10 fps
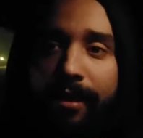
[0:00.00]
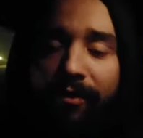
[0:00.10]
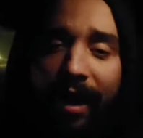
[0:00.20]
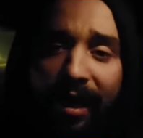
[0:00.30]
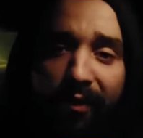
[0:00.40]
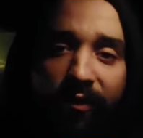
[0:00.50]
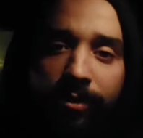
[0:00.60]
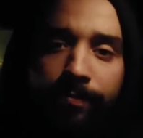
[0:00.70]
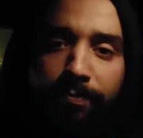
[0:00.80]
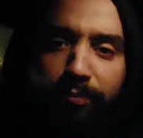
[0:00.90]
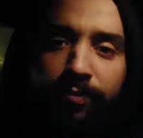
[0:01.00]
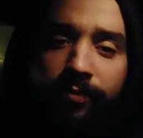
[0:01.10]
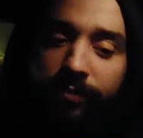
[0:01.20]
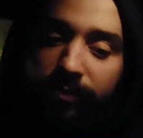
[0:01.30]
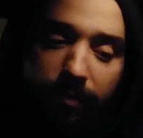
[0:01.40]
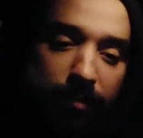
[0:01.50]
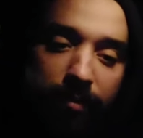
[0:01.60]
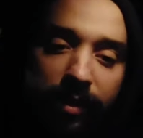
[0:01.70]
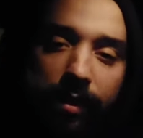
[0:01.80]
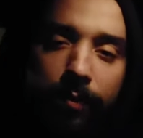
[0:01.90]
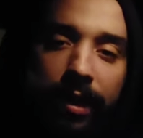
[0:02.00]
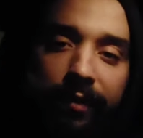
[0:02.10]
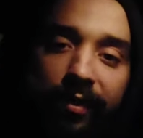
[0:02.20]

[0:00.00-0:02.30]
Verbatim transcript: فعرف باللي